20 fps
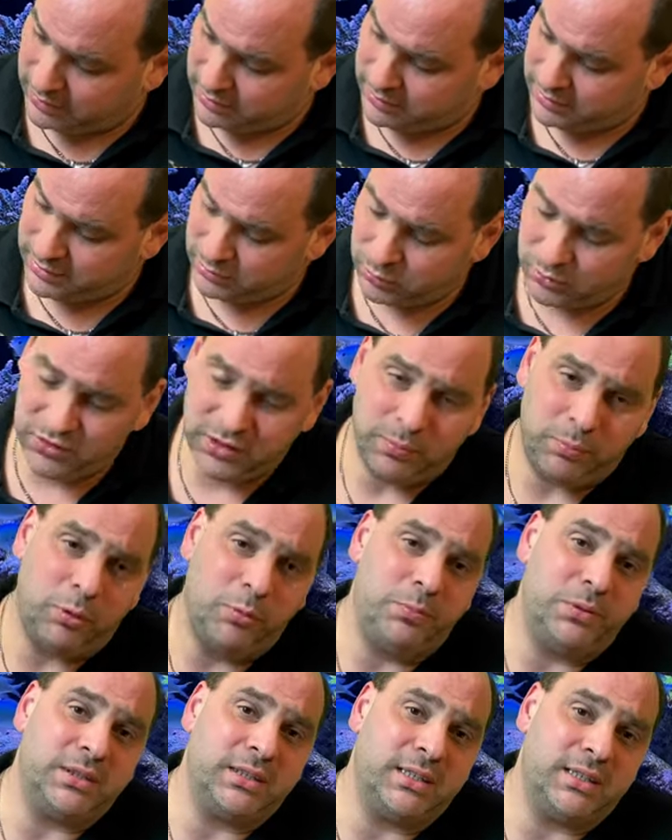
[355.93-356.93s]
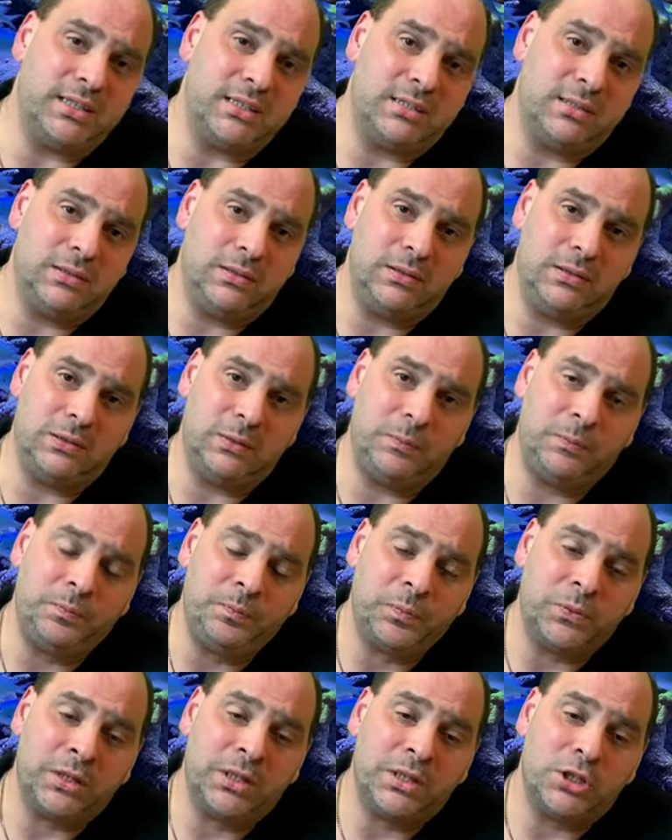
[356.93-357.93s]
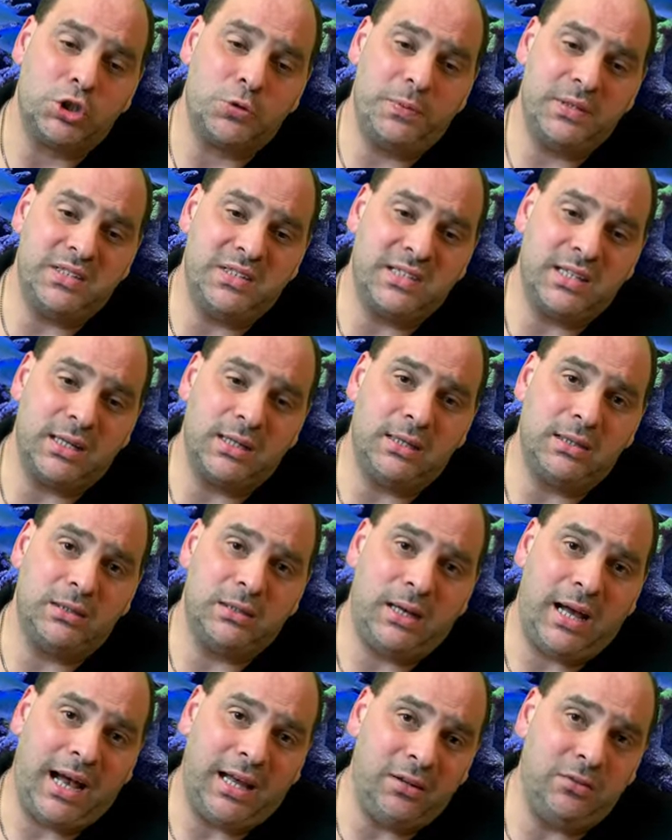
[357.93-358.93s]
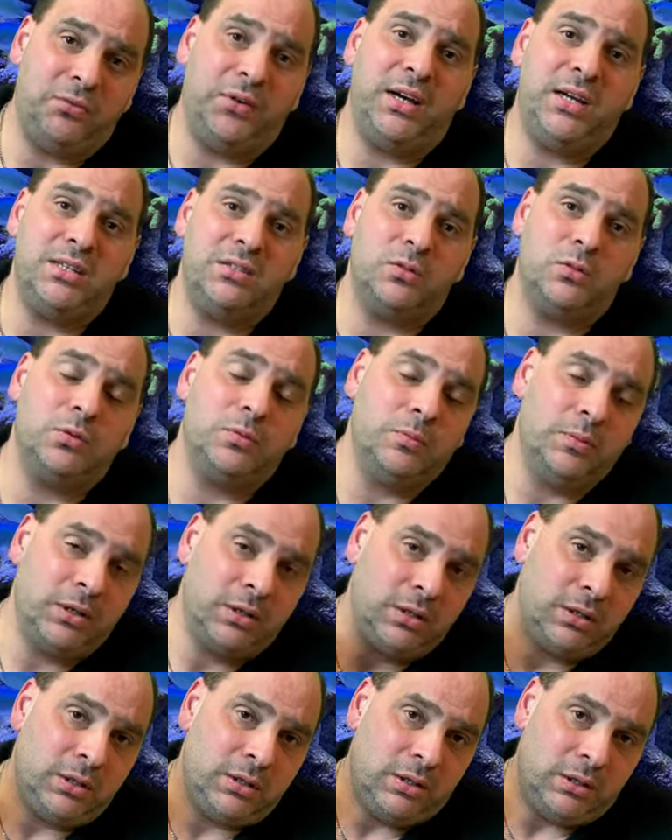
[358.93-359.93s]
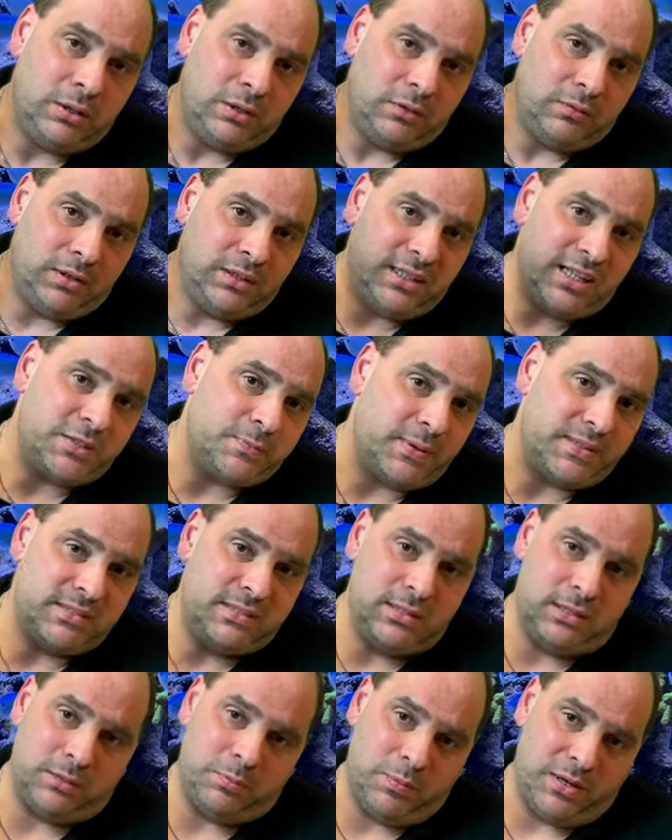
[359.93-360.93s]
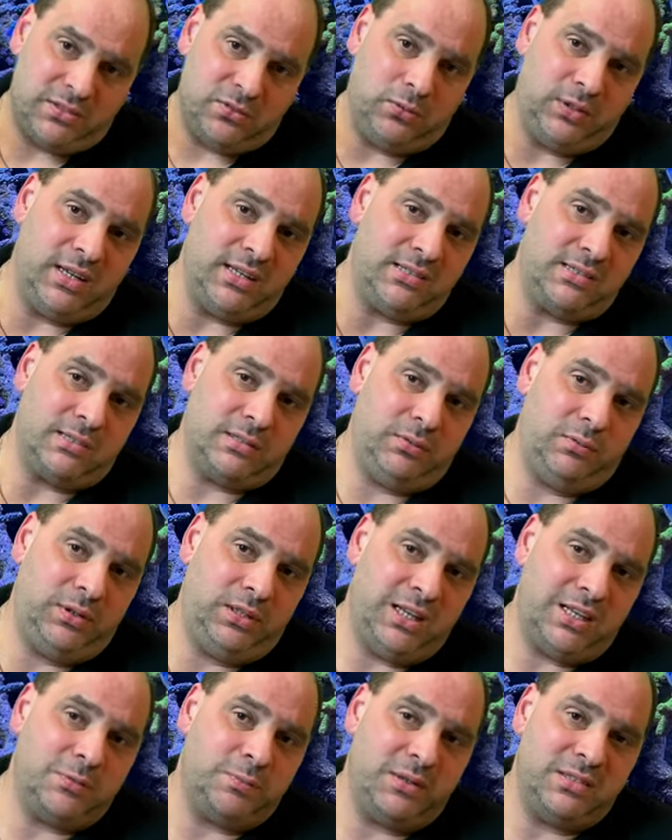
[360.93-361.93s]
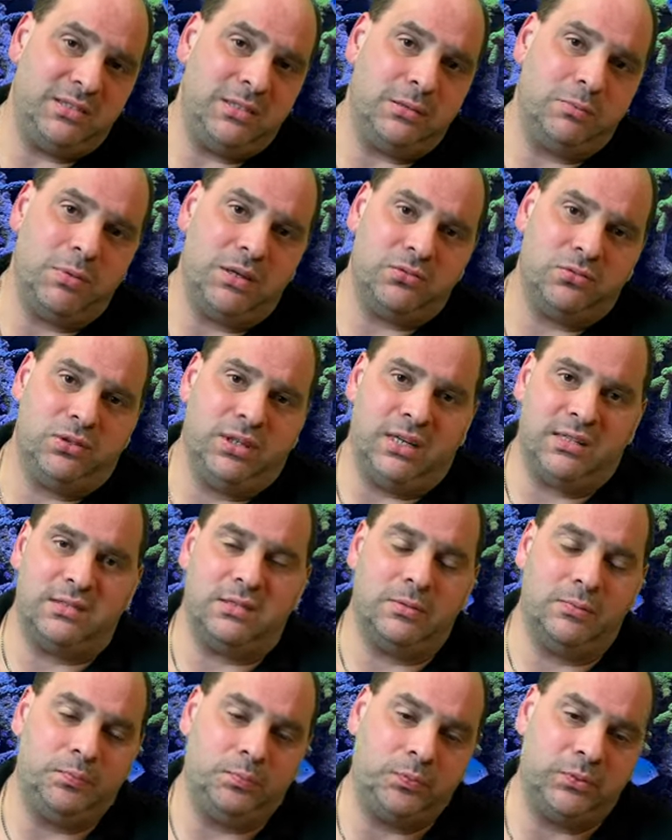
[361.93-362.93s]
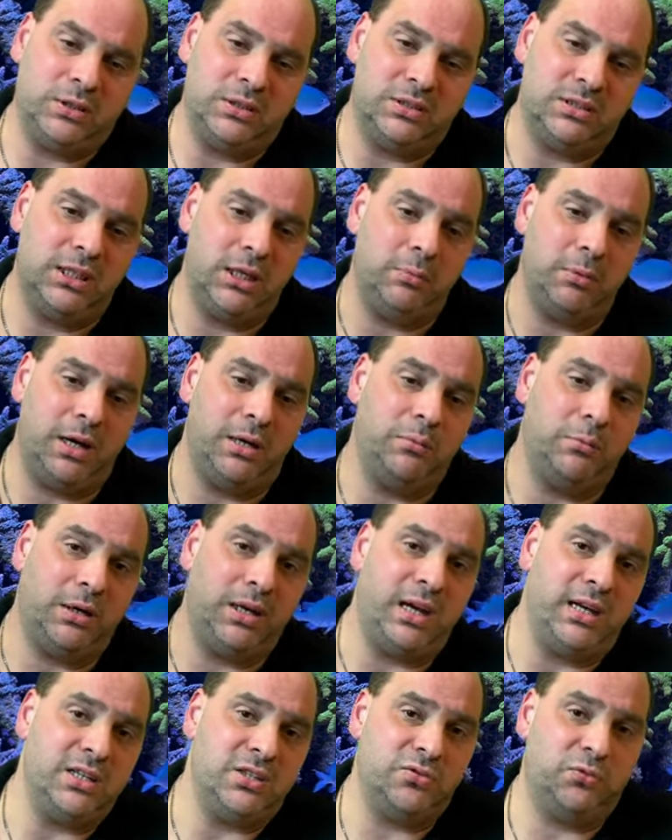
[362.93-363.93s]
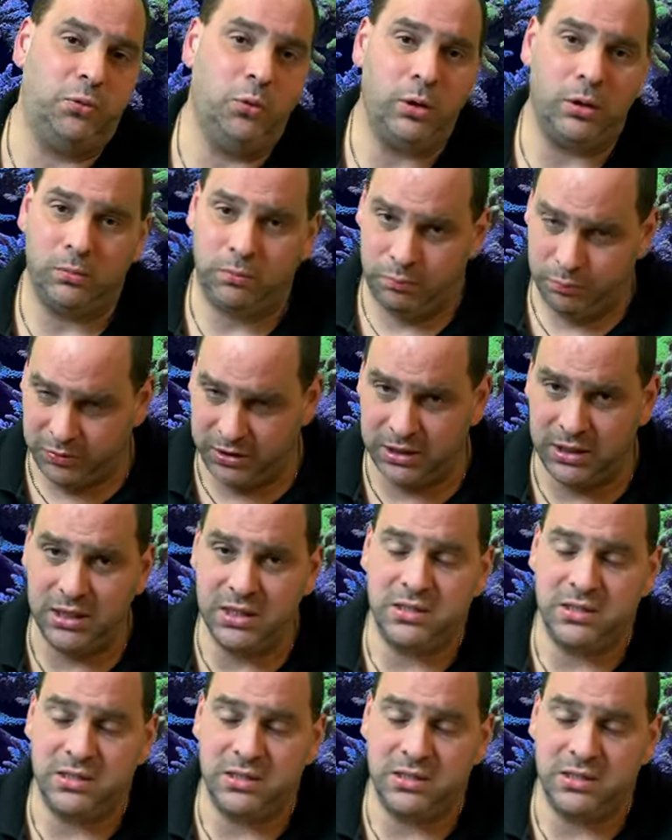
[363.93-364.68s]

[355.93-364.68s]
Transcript: die Dosierpumpe kriegt eine spezielle Anweisung. Wenn das passiert, machst du das. Wenn das passiert, machst du das. Ich gebe einen Bereich vor, den